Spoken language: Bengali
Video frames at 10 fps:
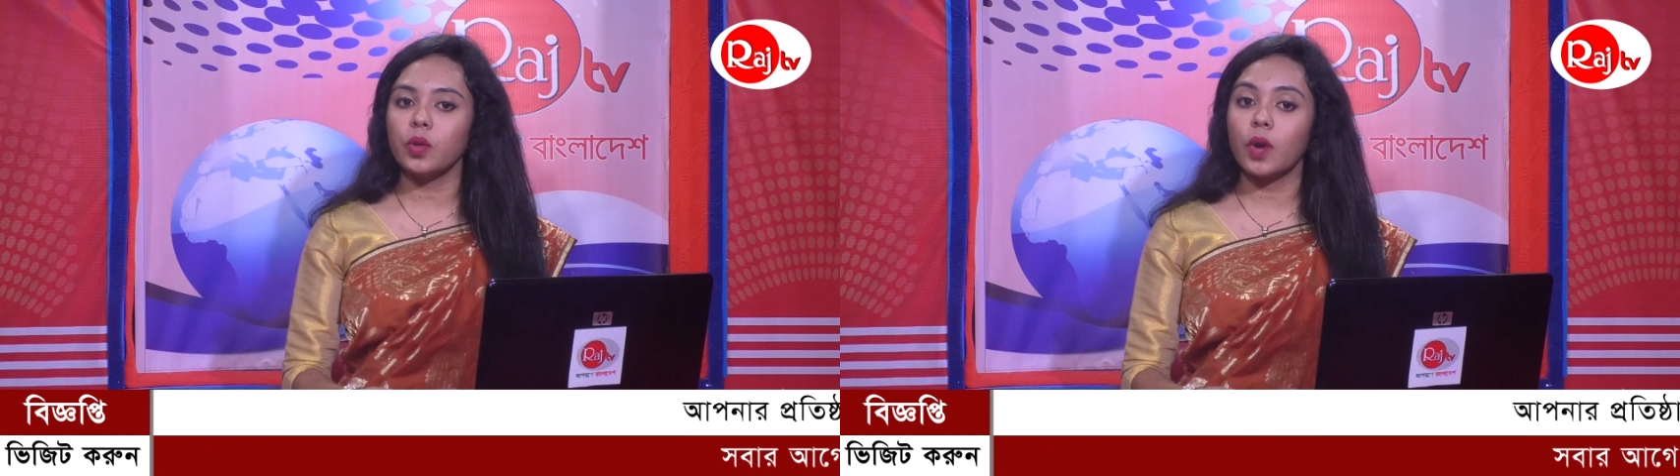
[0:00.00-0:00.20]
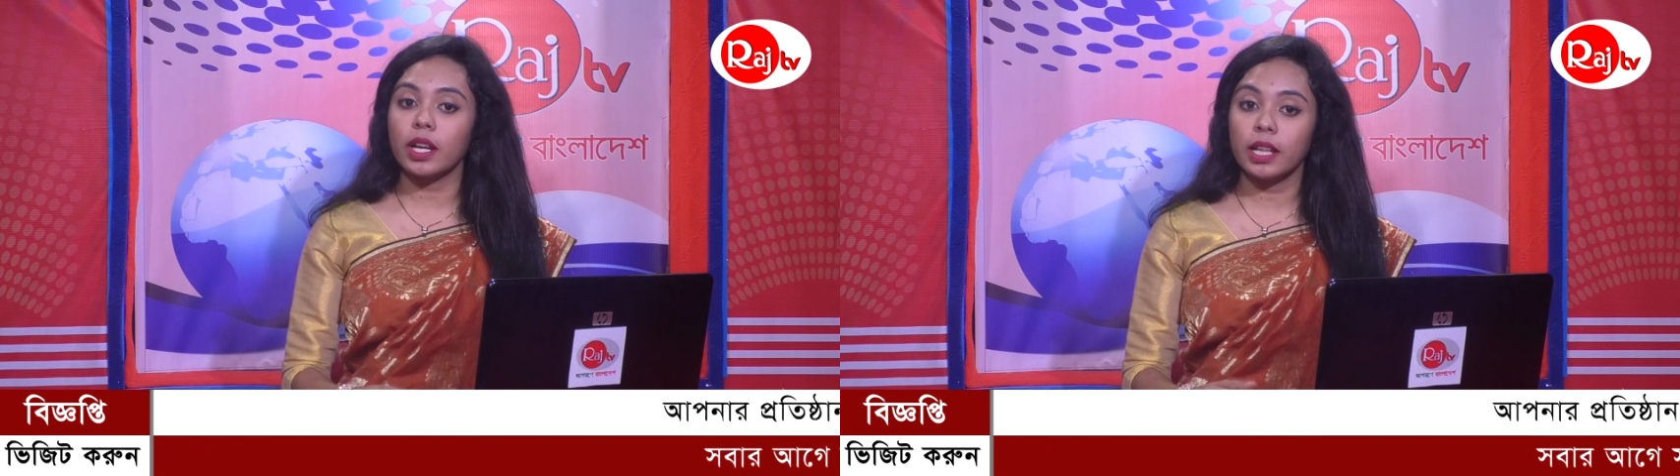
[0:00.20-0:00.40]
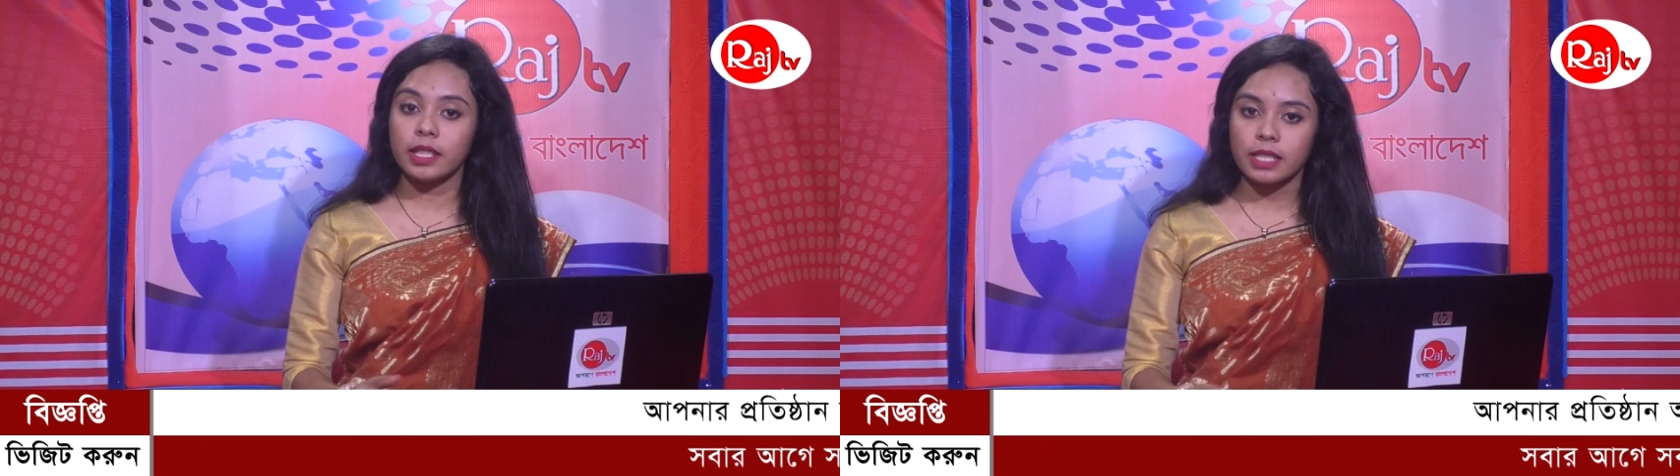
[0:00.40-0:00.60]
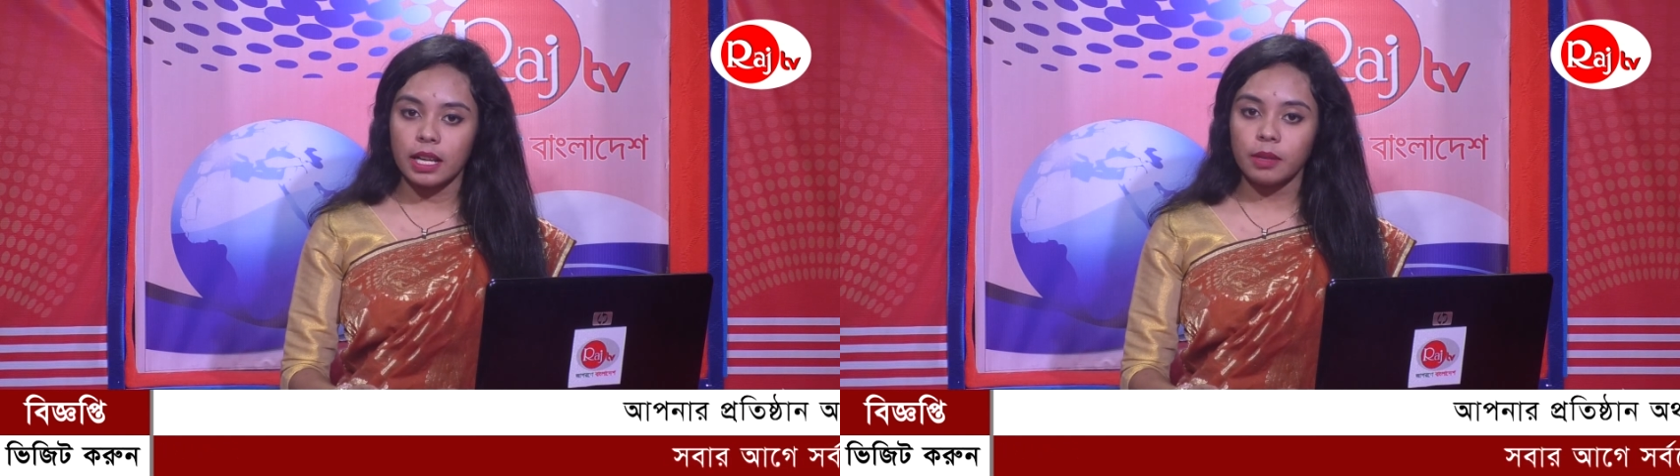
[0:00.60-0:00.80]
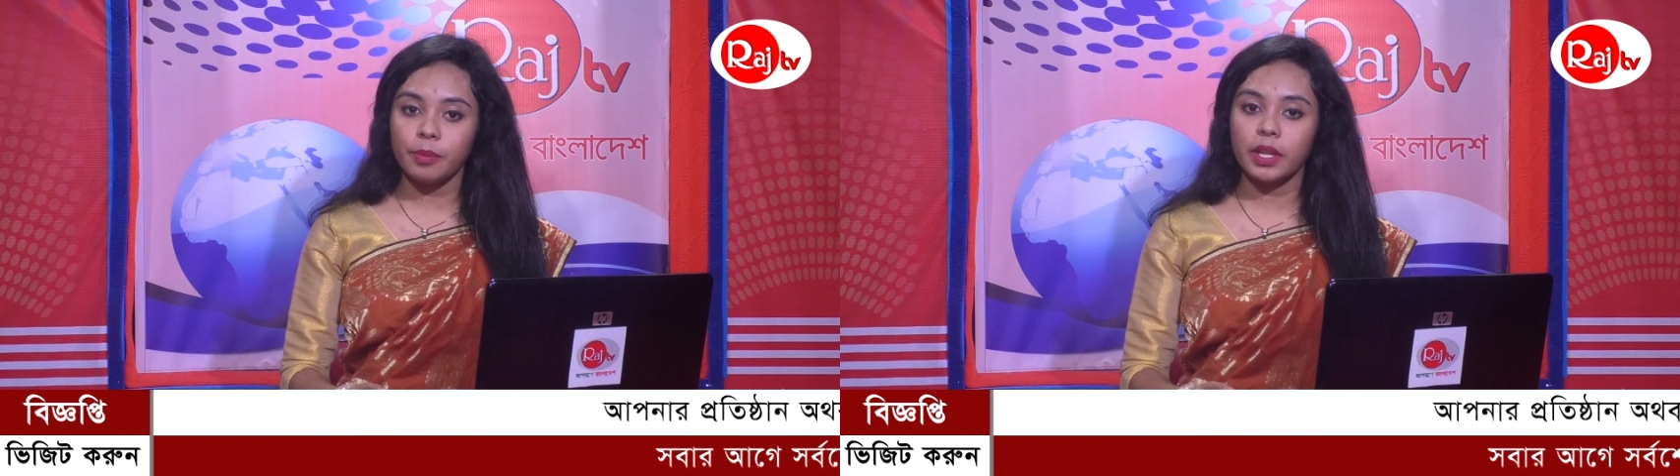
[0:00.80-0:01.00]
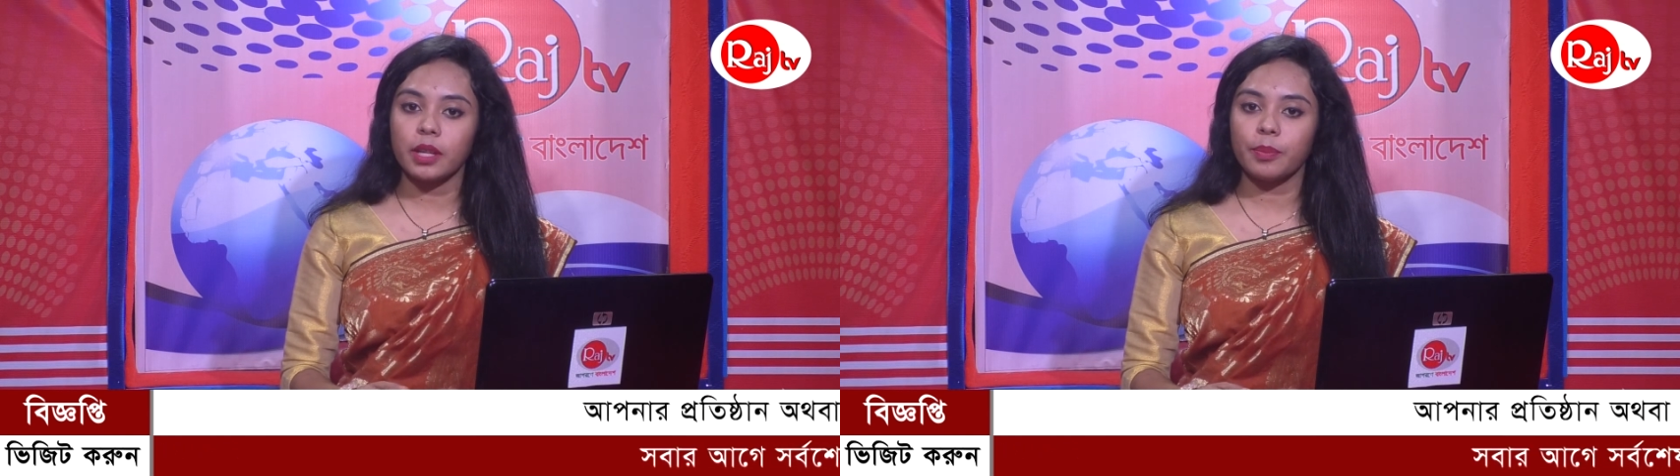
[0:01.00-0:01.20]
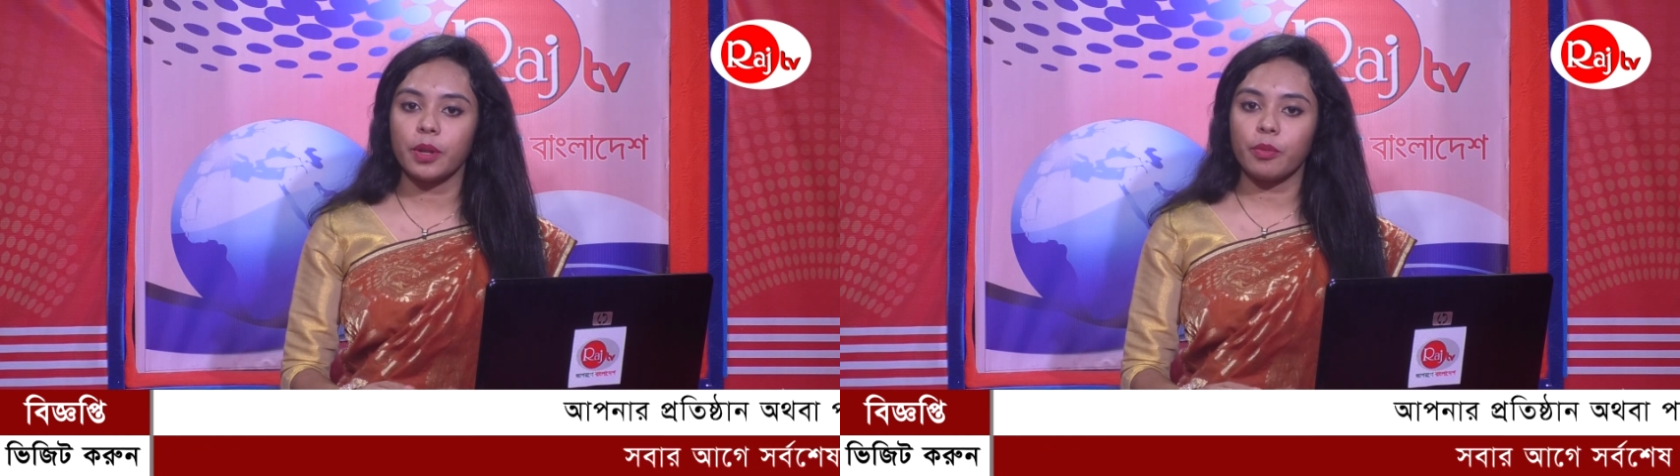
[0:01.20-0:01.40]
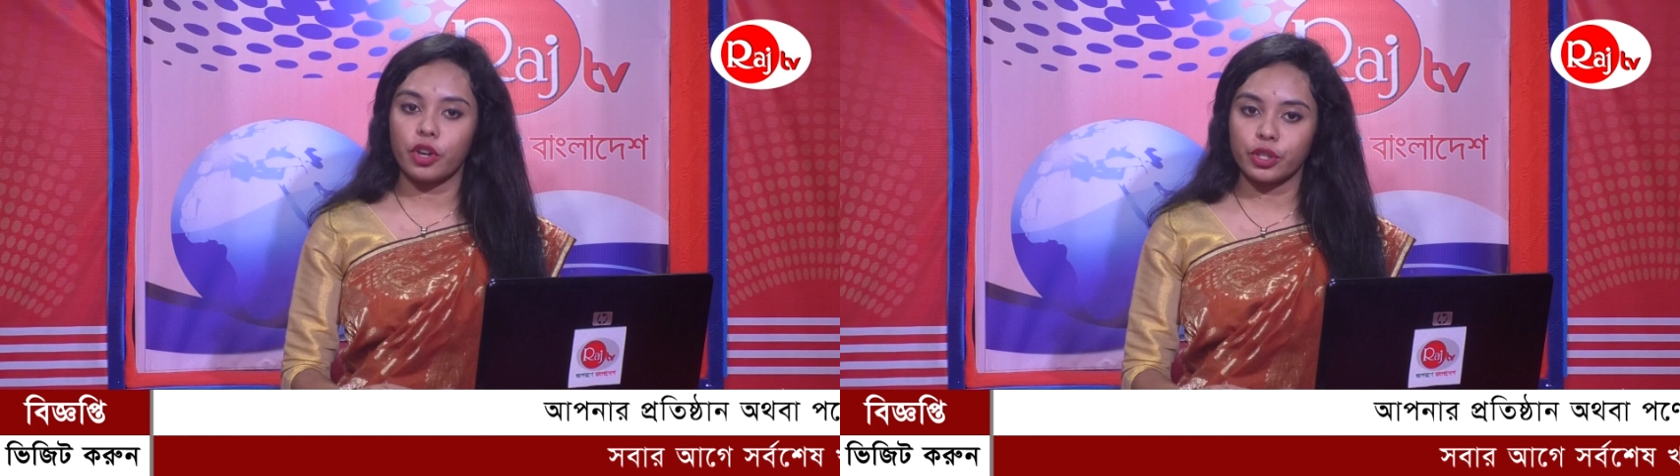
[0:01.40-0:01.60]
নোয়াখালী যান
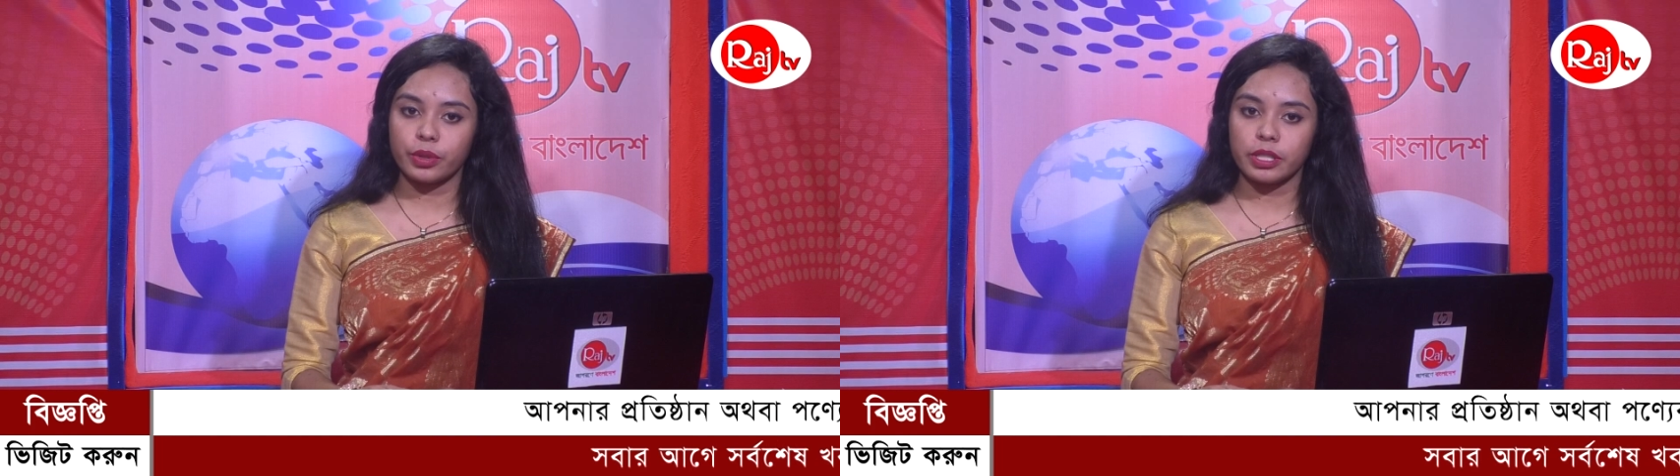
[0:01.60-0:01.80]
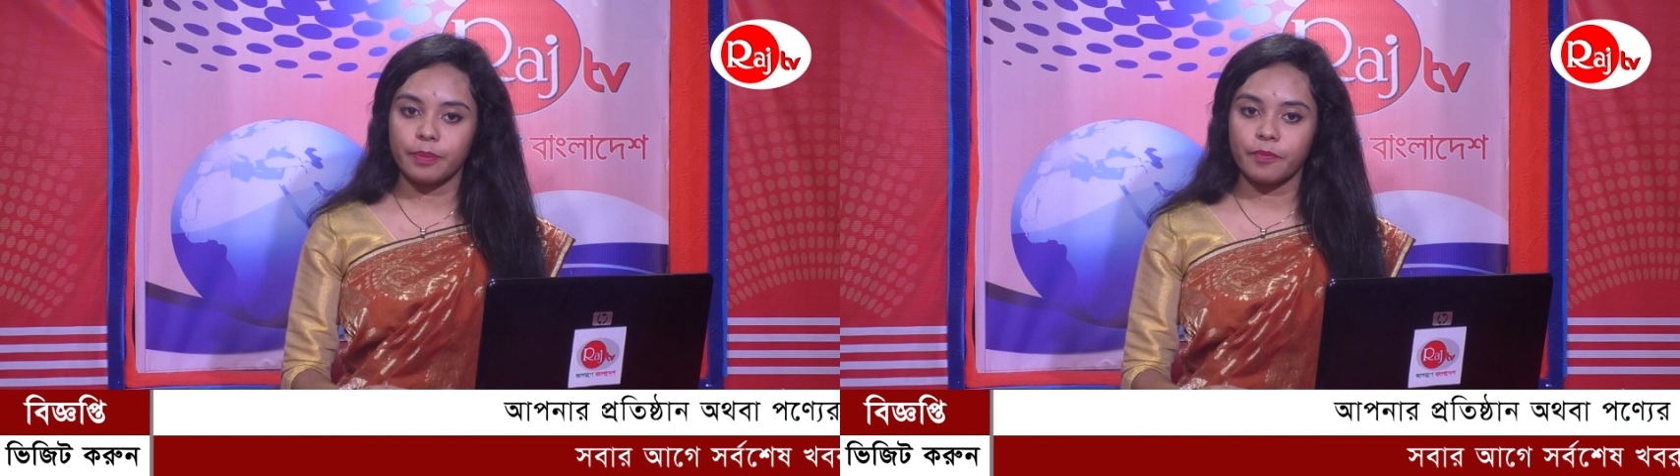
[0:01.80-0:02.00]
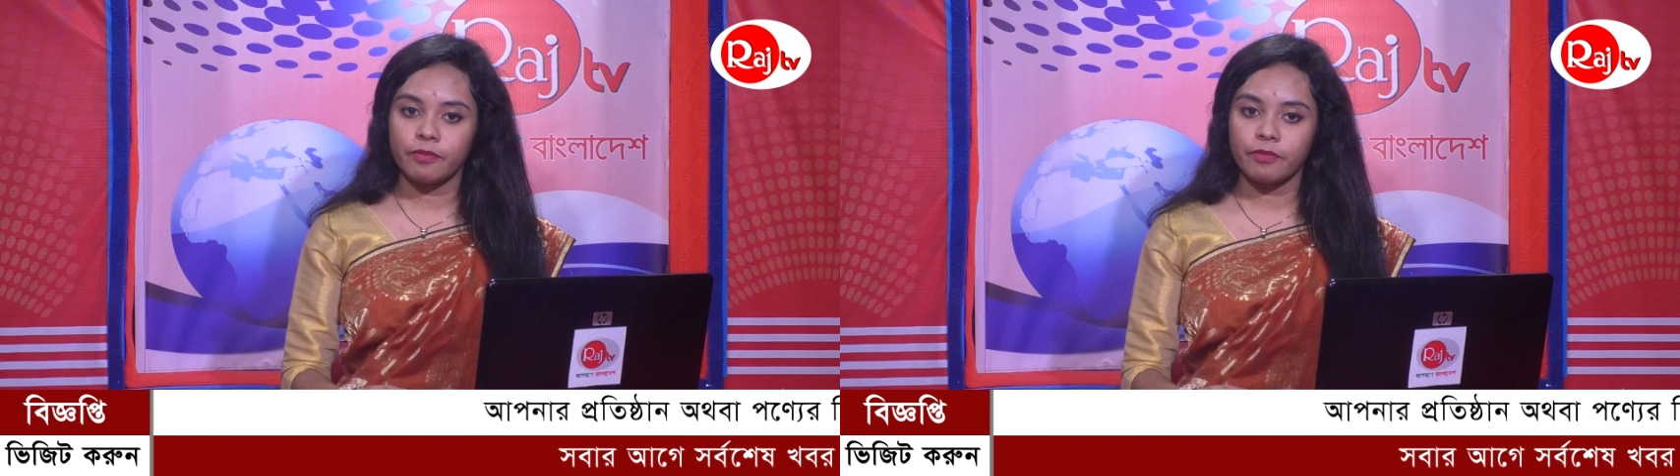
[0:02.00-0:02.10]
বিএনপির মহাসচিব